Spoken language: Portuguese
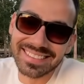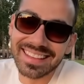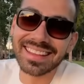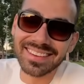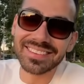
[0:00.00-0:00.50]

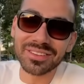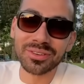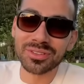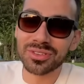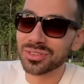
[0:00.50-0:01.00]
Entendeu? Então,
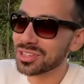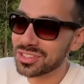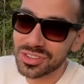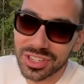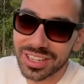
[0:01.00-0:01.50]
os, os
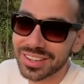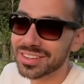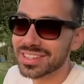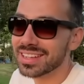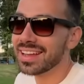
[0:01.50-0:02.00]
Street Legal,
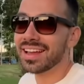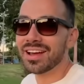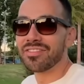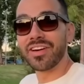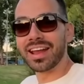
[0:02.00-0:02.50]
assim.
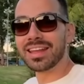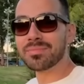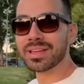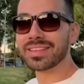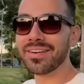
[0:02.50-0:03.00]
Faria
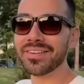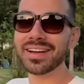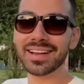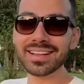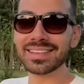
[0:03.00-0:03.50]
Lima, então,
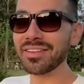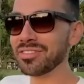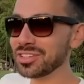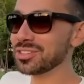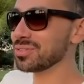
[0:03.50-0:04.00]
tem
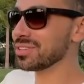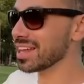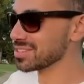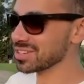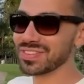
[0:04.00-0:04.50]
vídeo
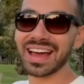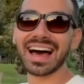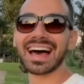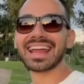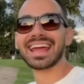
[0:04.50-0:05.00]
das duas
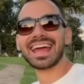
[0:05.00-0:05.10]
Ferrari.